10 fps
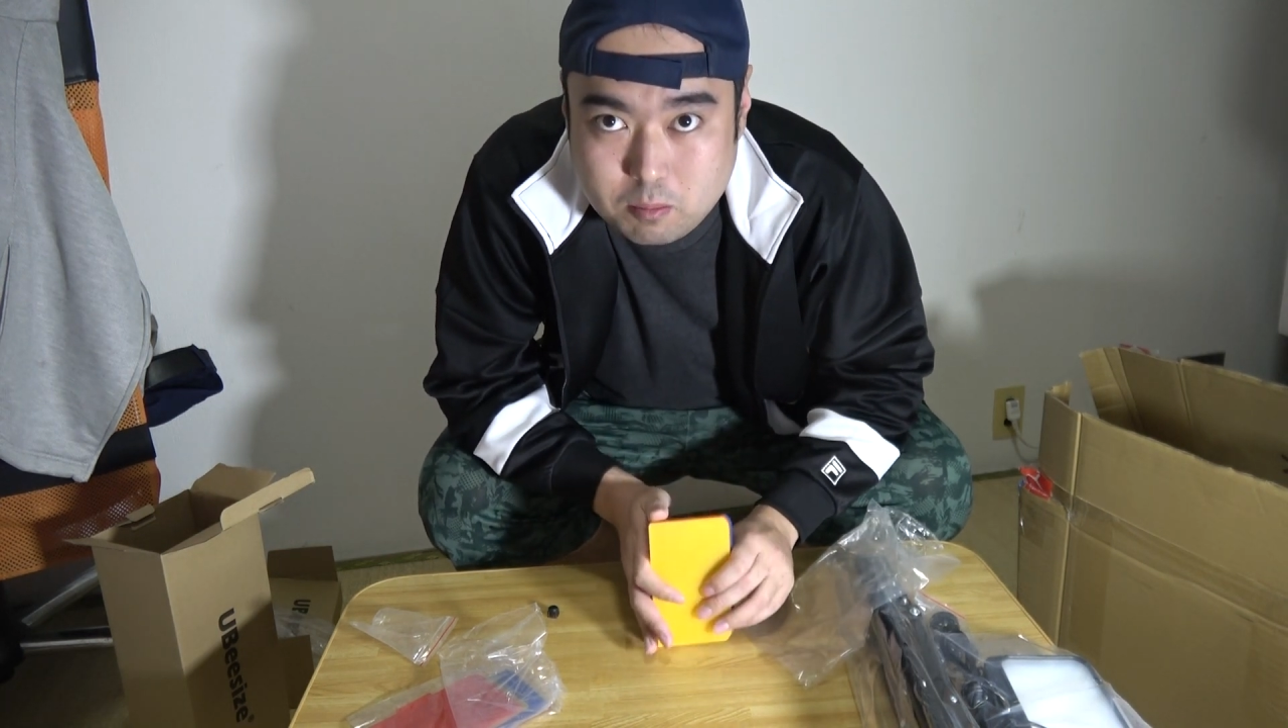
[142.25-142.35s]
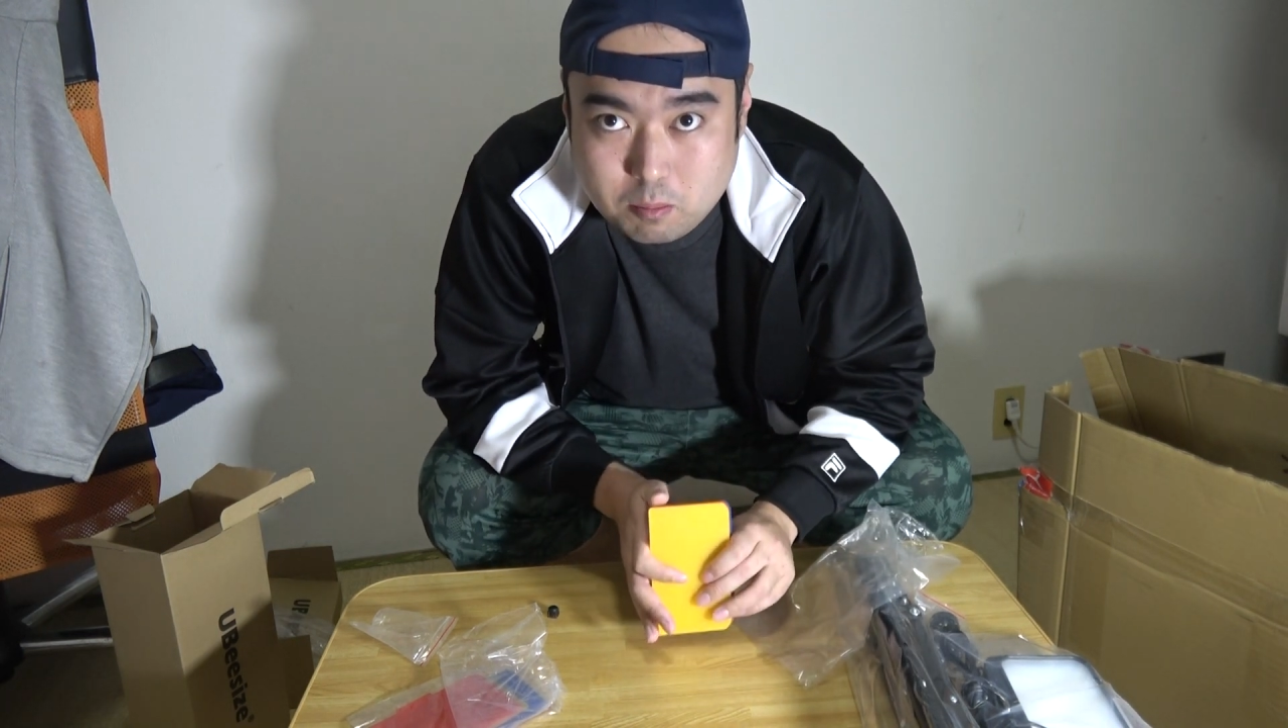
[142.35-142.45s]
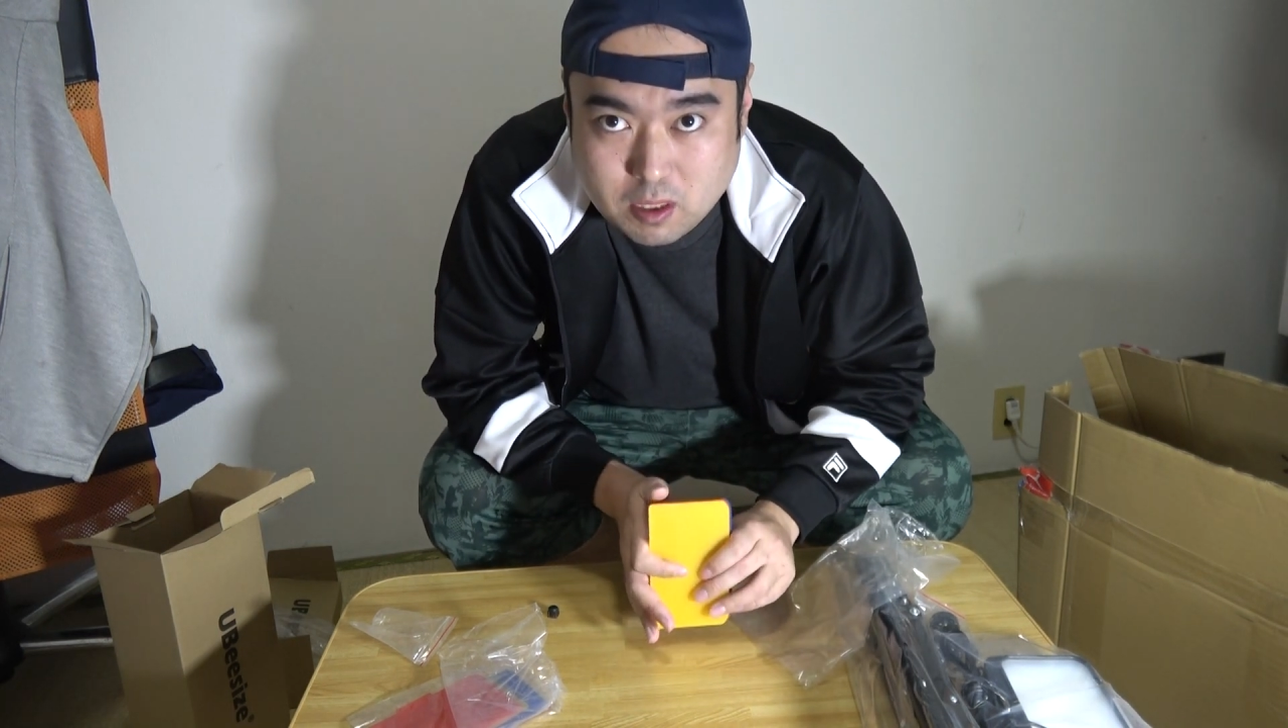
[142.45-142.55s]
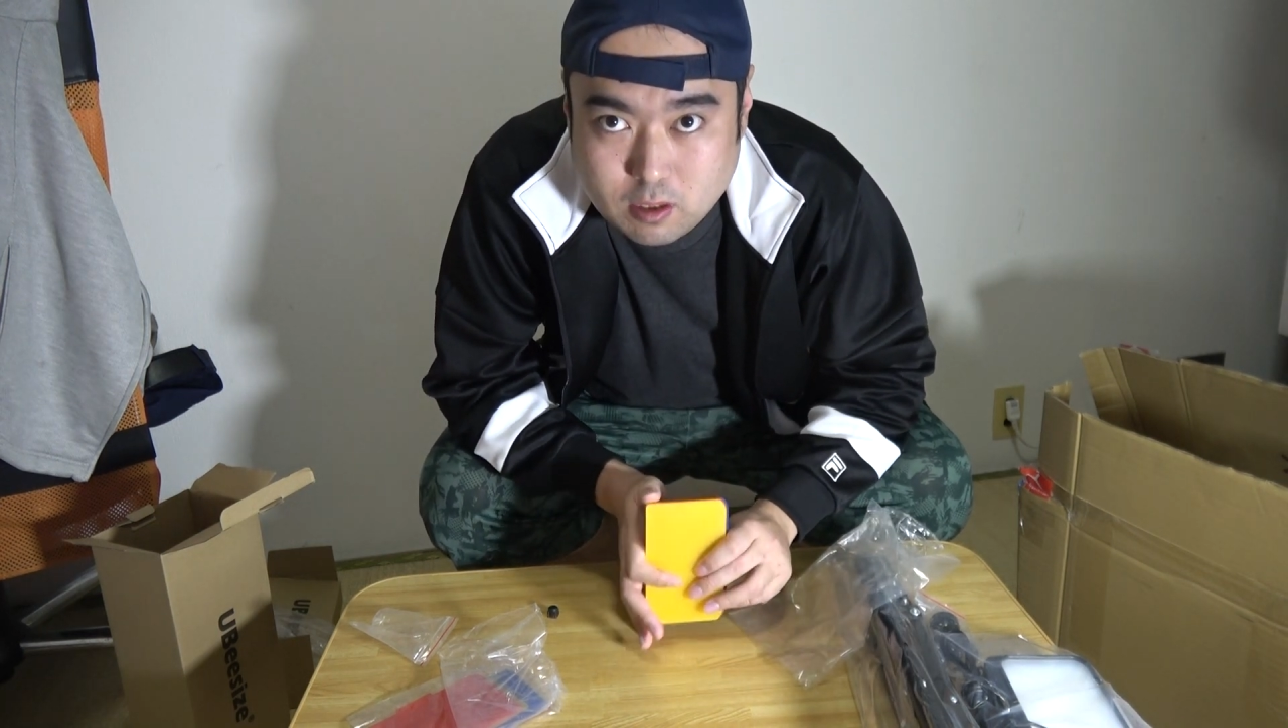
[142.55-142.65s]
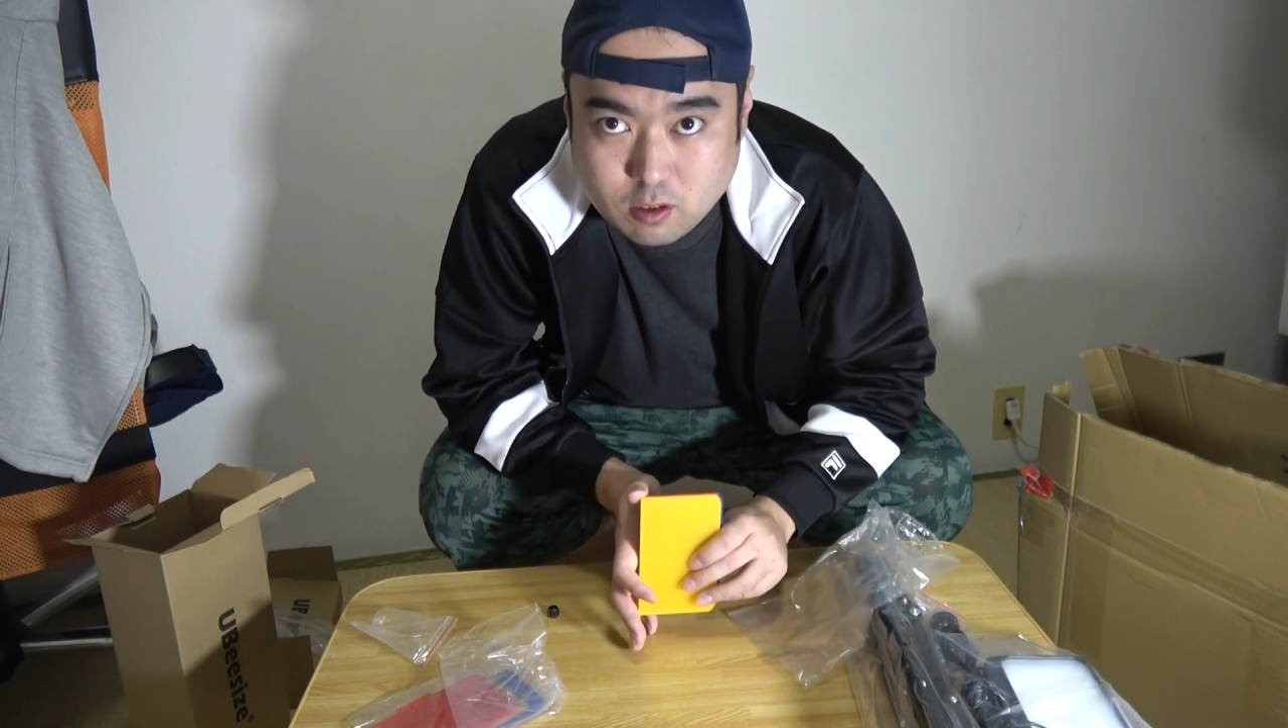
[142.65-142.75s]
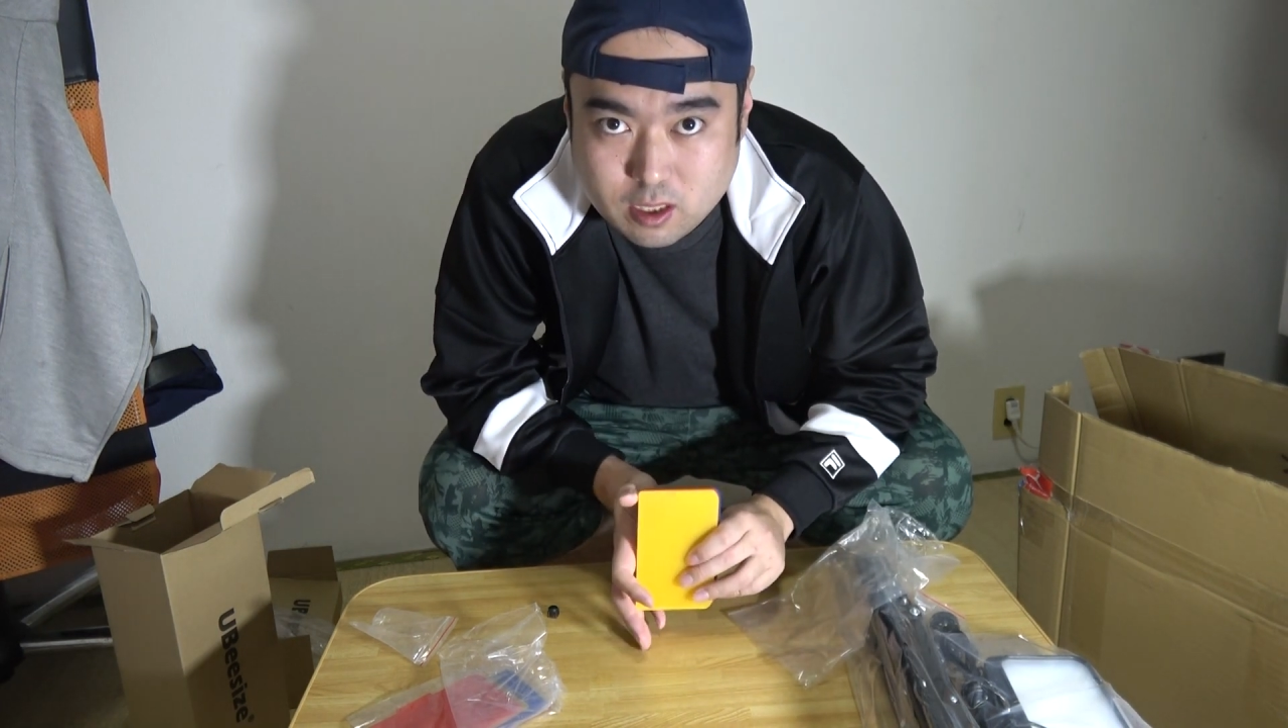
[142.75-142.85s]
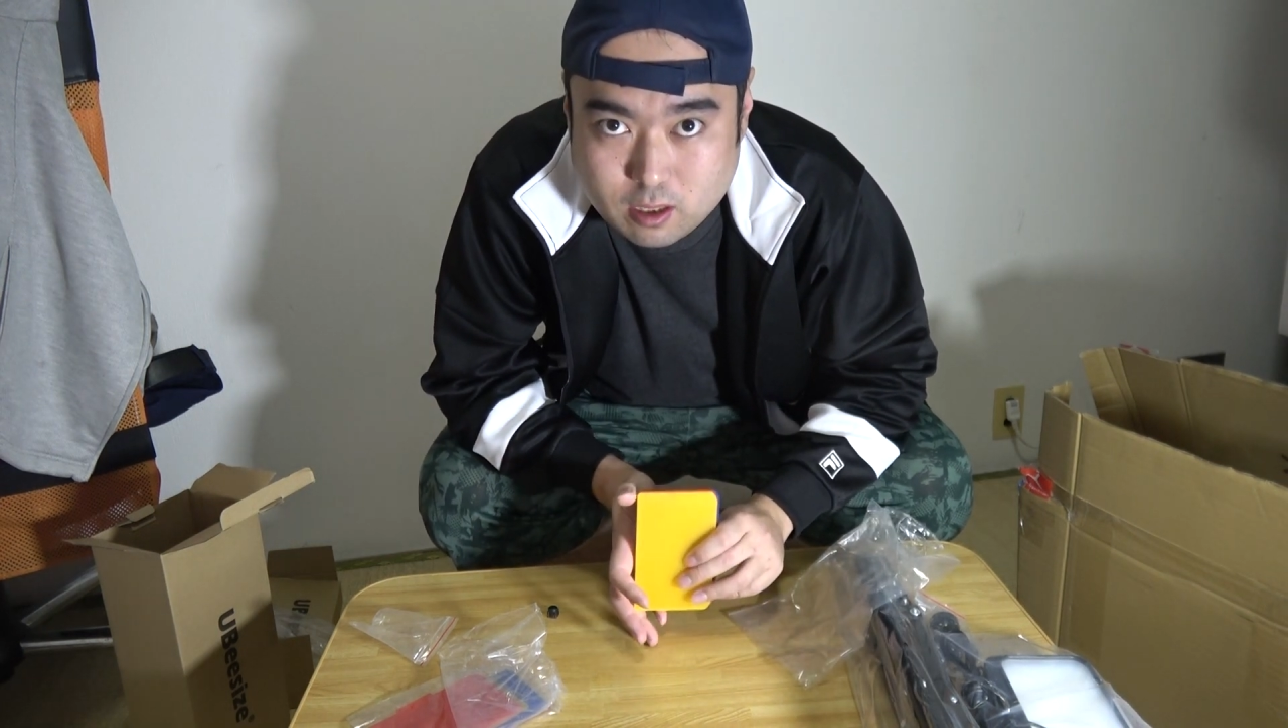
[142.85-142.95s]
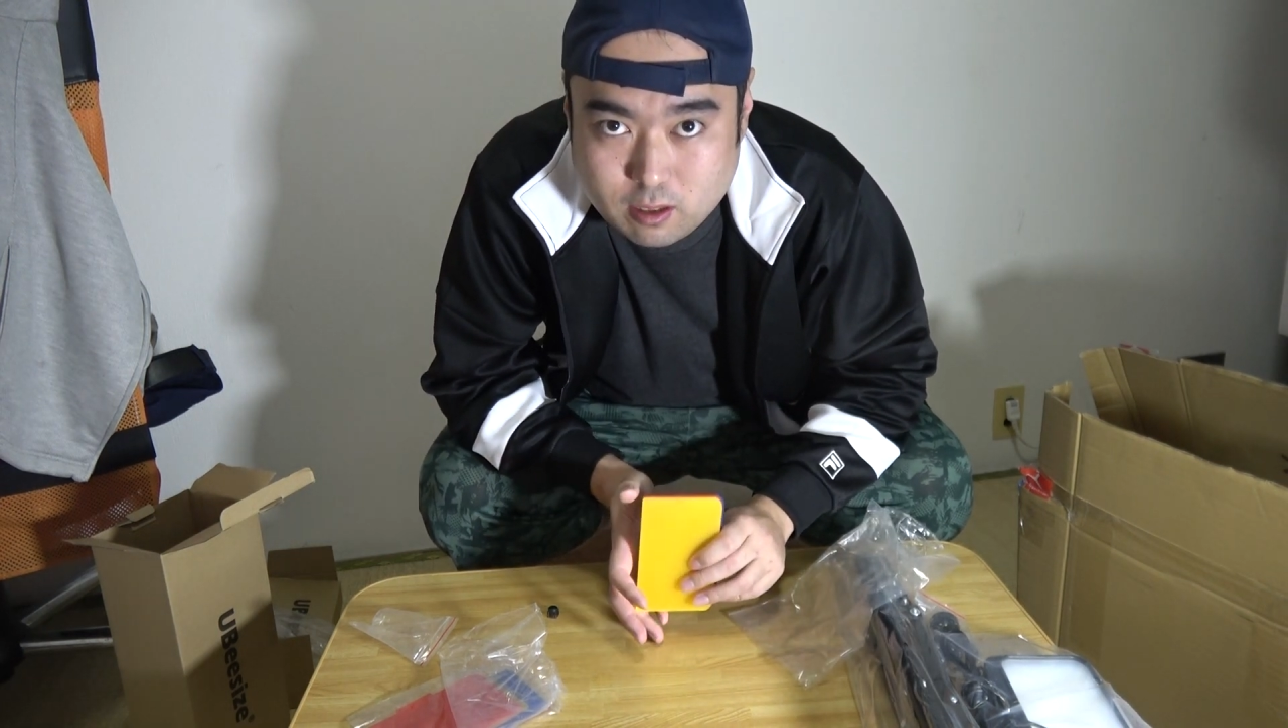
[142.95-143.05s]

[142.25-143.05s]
まあ、素材は